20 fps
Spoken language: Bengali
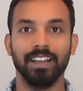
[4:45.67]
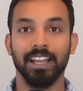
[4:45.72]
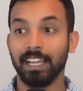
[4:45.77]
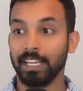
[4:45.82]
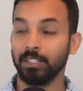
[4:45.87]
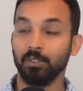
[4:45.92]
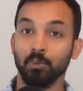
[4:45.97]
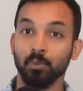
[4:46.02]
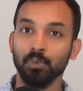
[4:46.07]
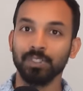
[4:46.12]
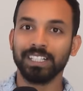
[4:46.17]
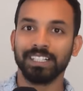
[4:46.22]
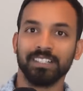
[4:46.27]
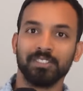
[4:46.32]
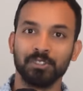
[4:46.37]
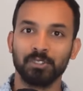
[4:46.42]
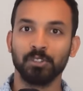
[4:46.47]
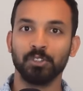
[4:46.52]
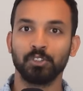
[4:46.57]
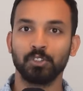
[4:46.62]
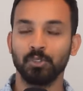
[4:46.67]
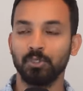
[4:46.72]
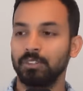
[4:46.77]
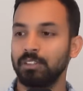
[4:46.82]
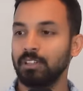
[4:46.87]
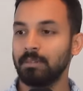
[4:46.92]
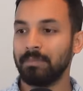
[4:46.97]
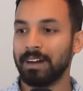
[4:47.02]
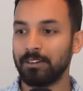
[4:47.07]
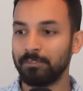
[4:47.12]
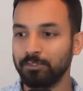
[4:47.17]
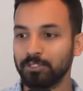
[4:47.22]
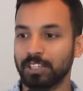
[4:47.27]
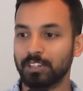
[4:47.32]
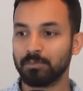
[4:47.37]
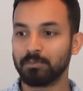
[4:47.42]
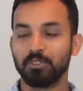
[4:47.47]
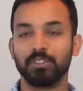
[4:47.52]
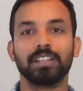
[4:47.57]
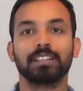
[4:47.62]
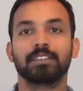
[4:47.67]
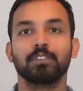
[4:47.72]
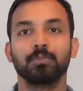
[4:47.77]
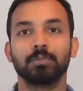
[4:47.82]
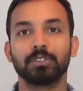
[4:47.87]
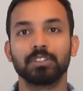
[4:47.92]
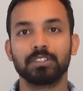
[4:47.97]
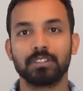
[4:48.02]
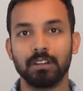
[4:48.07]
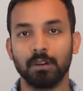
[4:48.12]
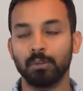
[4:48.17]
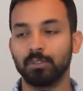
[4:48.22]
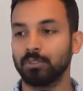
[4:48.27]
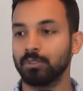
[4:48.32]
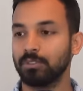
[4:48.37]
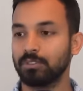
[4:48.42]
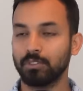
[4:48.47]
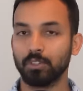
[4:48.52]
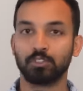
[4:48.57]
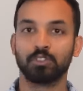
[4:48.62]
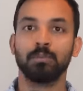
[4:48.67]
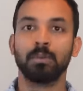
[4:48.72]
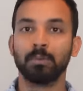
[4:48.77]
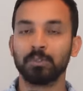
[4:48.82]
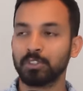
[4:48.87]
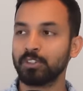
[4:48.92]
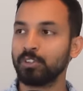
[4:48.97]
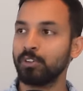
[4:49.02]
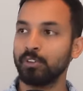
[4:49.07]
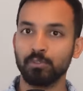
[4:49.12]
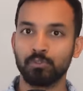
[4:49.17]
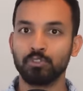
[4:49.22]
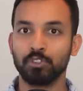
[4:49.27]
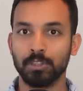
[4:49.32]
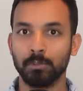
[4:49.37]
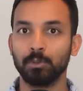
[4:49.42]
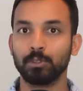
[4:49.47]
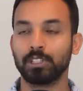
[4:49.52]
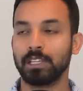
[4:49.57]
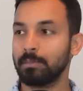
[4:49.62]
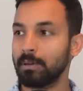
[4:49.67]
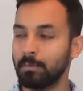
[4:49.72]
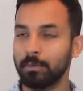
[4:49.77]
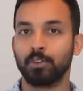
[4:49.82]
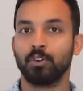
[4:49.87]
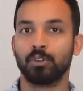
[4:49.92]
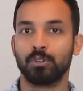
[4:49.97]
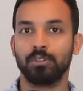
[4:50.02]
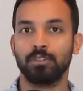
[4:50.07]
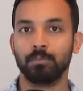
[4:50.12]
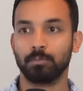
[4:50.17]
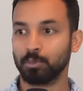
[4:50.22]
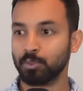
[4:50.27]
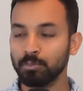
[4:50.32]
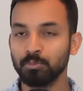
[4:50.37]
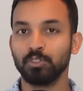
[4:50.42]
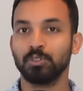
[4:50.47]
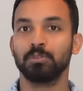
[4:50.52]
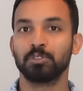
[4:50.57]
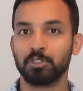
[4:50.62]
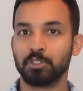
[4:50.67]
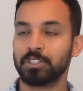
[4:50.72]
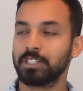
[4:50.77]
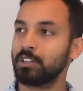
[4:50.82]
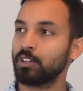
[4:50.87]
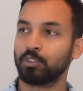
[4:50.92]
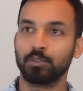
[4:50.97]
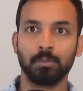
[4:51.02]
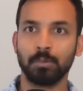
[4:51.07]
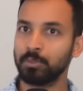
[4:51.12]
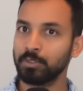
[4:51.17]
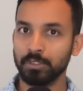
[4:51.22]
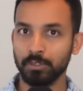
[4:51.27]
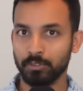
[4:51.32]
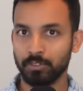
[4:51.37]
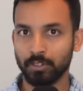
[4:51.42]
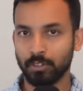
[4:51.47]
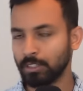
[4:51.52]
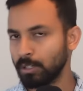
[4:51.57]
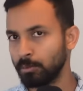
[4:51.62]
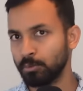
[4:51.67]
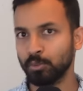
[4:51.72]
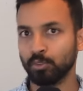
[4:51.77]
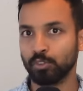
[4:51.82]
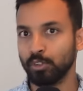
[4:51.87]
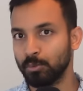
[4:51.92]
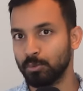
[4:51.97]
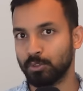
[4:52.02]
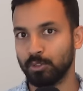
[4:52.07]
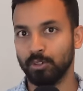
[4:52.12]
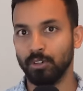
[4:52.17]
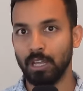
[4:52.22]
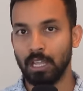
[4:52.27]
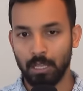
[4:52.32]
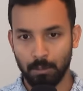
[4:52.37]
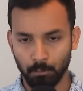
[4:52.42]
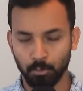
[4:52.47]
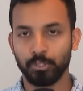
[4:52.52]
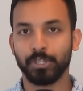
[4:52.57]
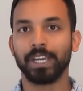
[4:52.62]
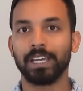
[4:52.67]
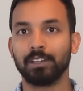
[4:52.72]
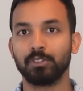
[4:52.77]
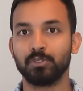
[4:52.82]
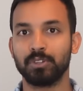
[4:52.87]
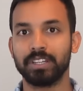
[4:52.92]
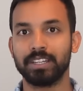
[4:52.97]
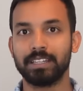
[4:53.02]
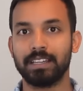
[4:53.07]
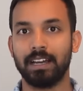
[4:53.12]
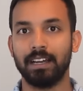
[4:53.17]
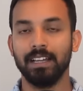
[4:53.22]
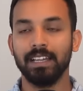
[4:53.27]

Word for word: কিন্তু উল্টাটা যদি হইতো মাহফুজ আলম যদি আজকে উপদেষ্টা হইতো ডক্টর মোহাম্মদ ইউনুস যদি বলতো এইভাবে করো প্রথম দুই বছর সে ডক্টর মোহাম্মদ ইউনুসের কথা মতো উঠলো বসলো বুঝে গেল জিনিসটা